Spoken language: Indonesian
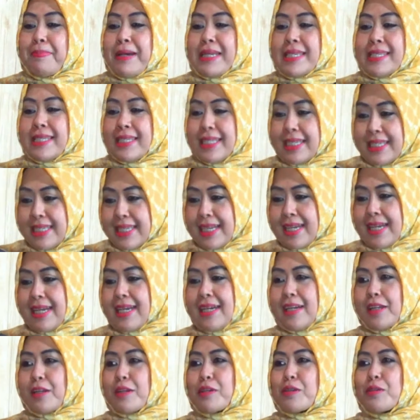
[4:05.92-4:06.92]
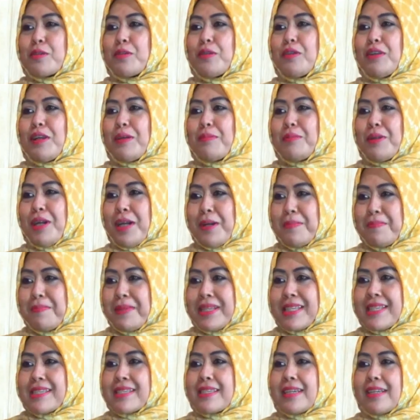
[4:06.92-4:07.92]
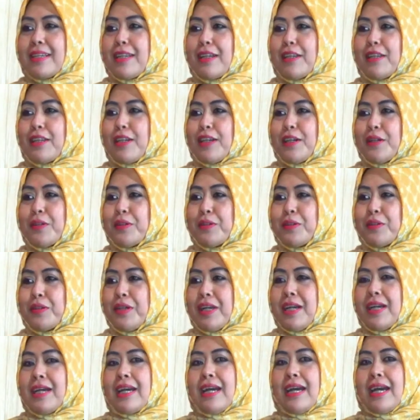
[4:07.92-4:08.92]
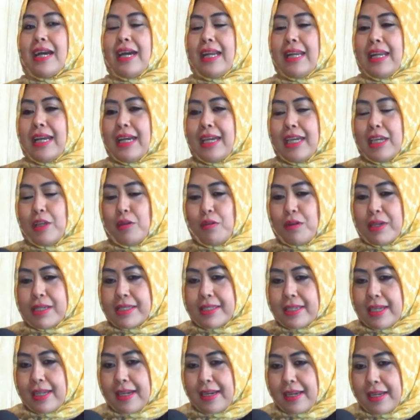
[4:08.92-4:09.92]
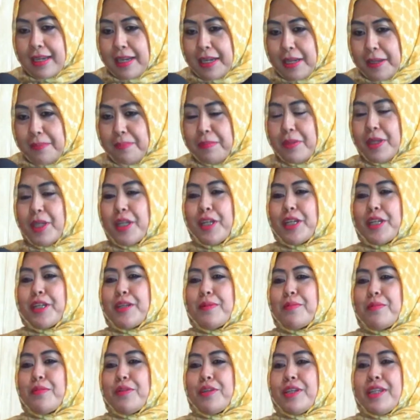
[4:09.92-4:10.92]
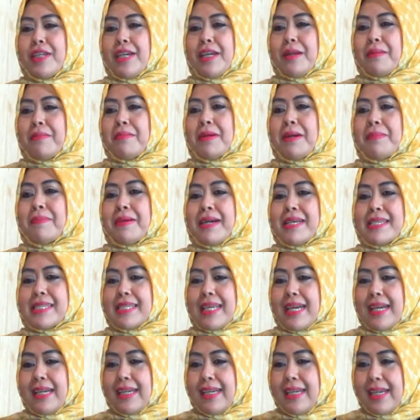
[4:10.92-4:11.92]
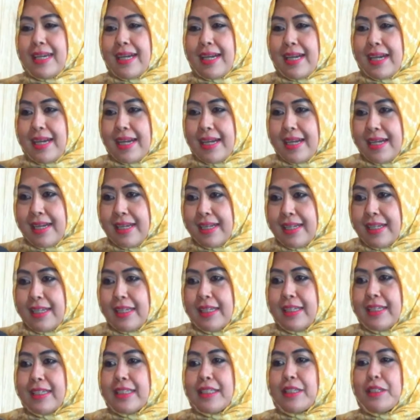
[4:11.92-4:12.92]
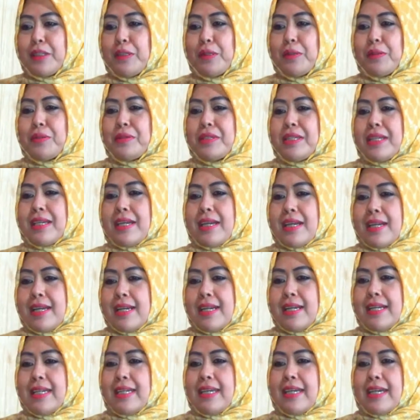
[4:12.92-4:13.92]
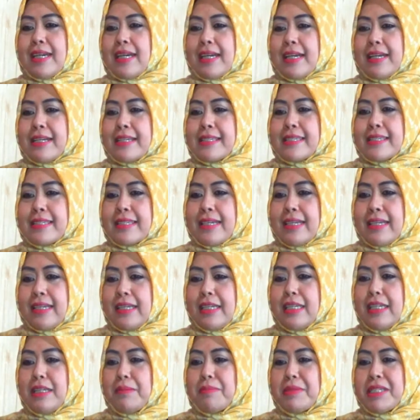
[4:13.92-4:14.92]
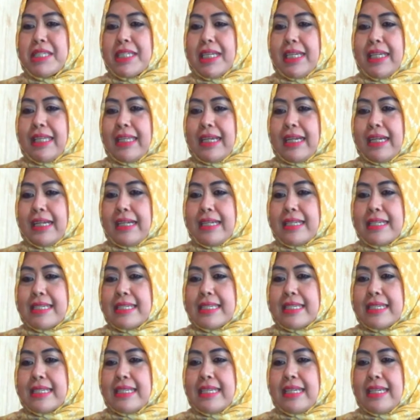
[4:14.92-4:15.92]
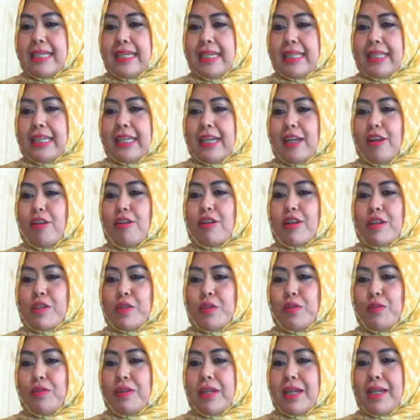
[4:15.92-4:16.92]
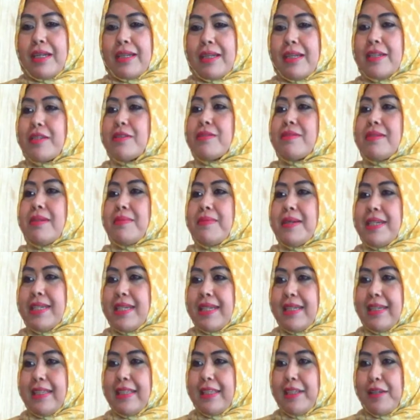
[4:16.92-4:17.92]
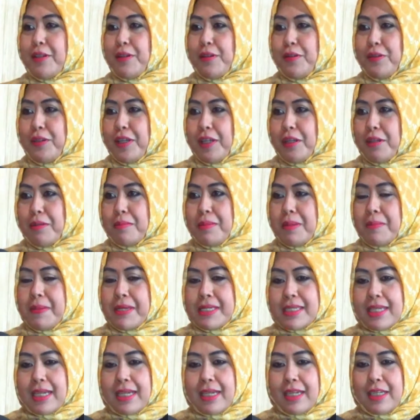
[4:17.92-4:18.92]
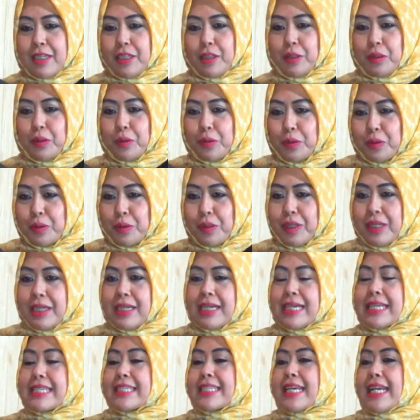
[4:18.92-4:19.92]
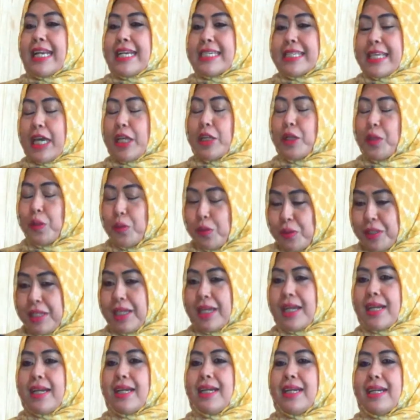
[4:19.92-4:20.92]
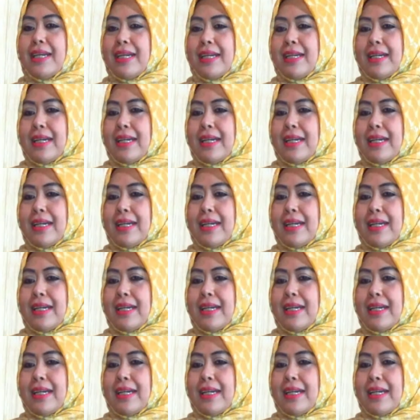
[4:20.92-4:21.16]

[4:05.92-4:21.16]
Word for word: pastinya Rasulullah Muhammad Sallallahu Alaihi Wasallam kemudian bapak saya tentunya ya saya ingin menceritakan sedikit kalau Rasulullah kan sudah banyak yang tahu Betul. kalau bapak saya itu salah satunya